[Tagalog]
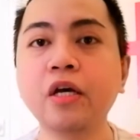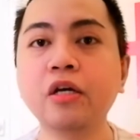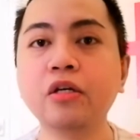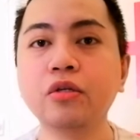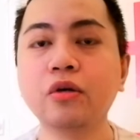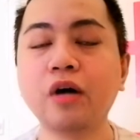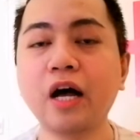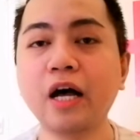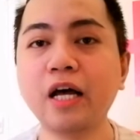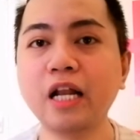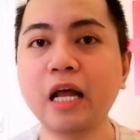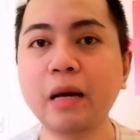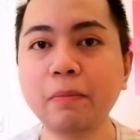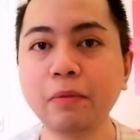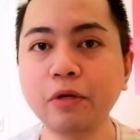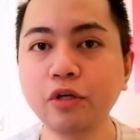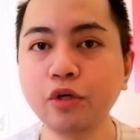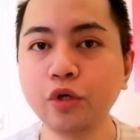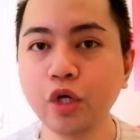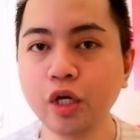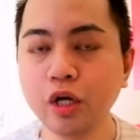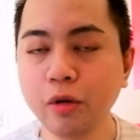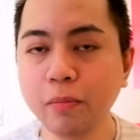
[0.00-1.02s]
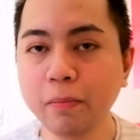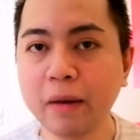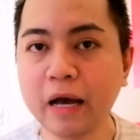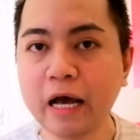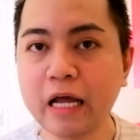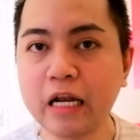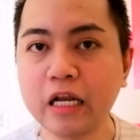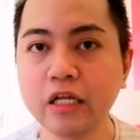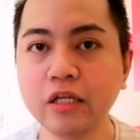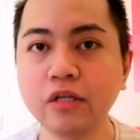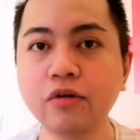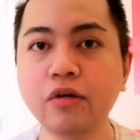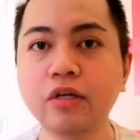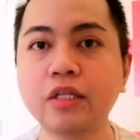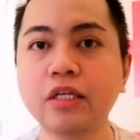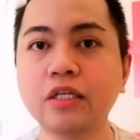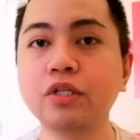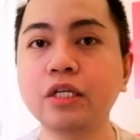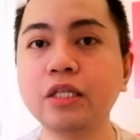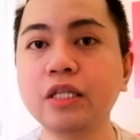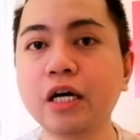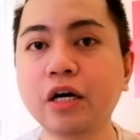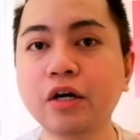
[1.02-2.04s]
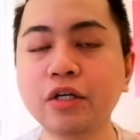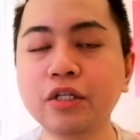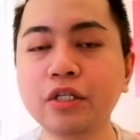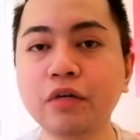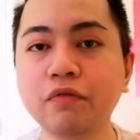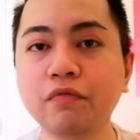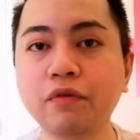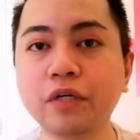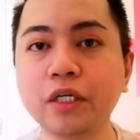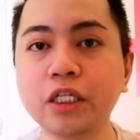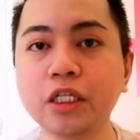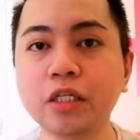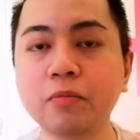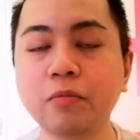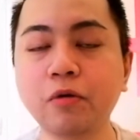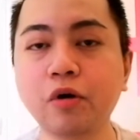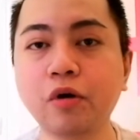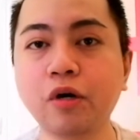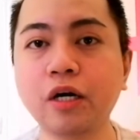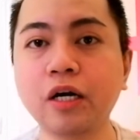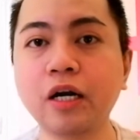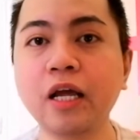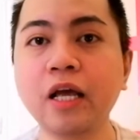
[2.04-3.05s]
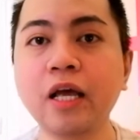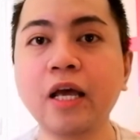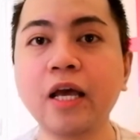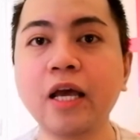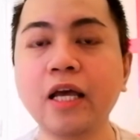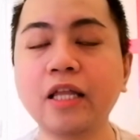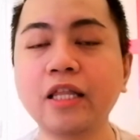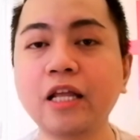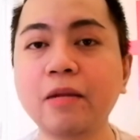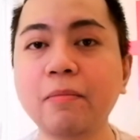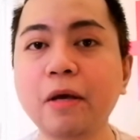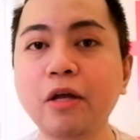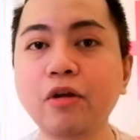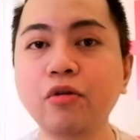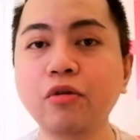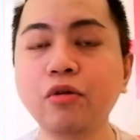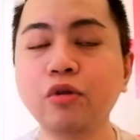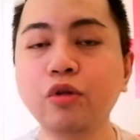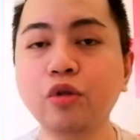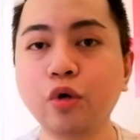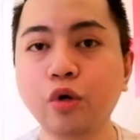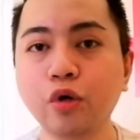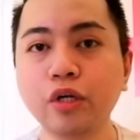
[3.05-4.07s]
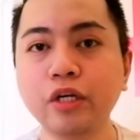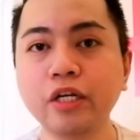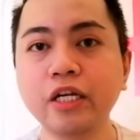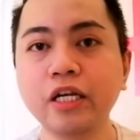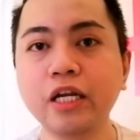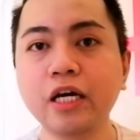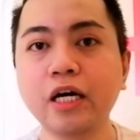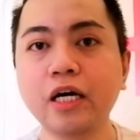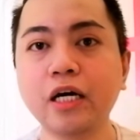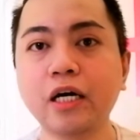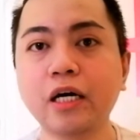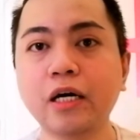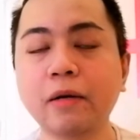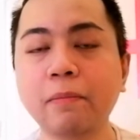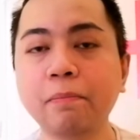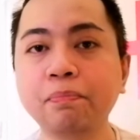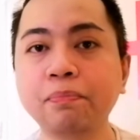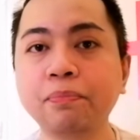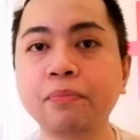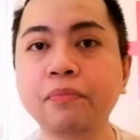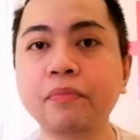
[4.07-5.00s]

So hahanapin niyo yung pangalan niyo and then sit na kayo sa first floor and then meron doon na